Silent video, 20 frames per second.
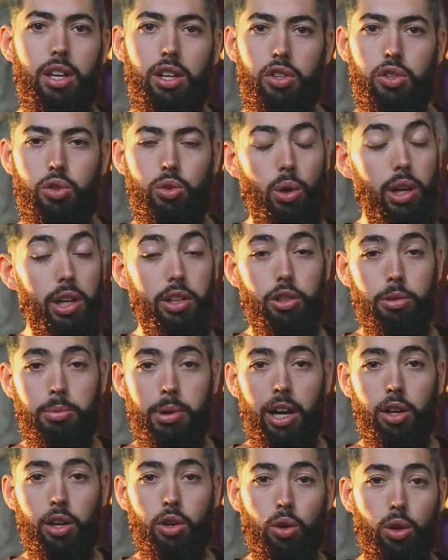suelen
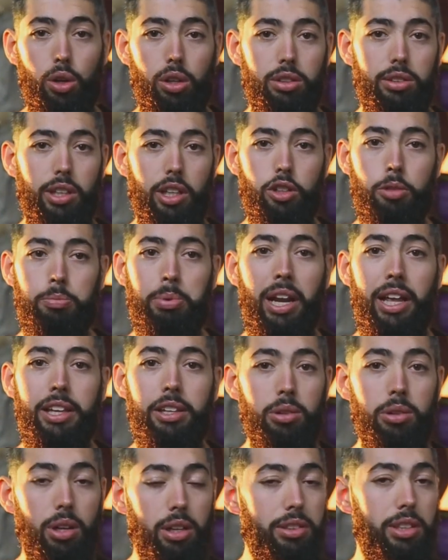tomar alcohol tanto para
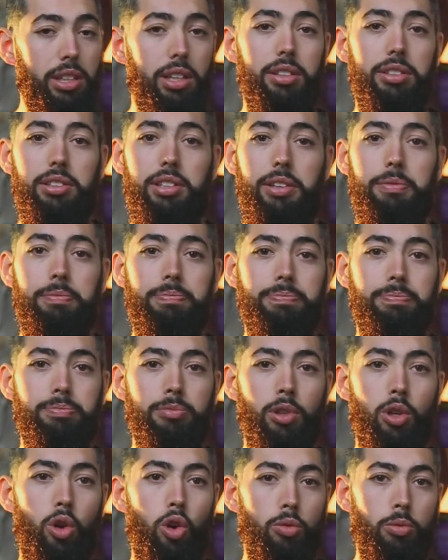divertirse
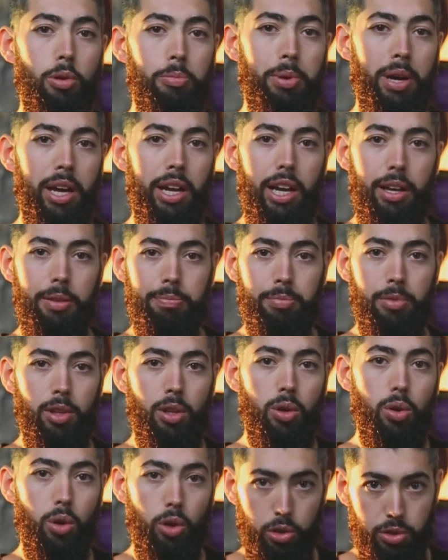como para
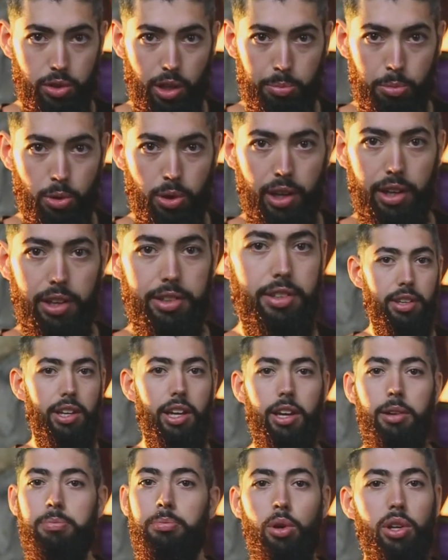conocer mujeres.
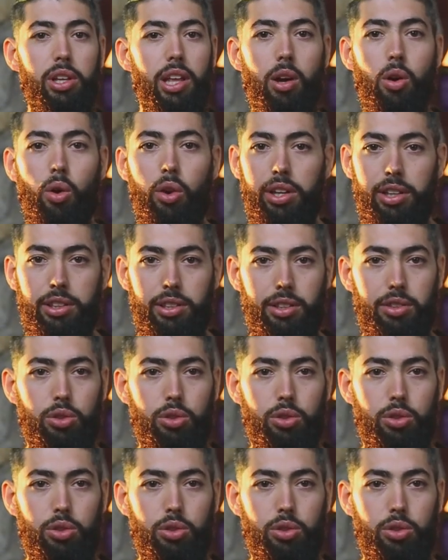Es moneda corriente.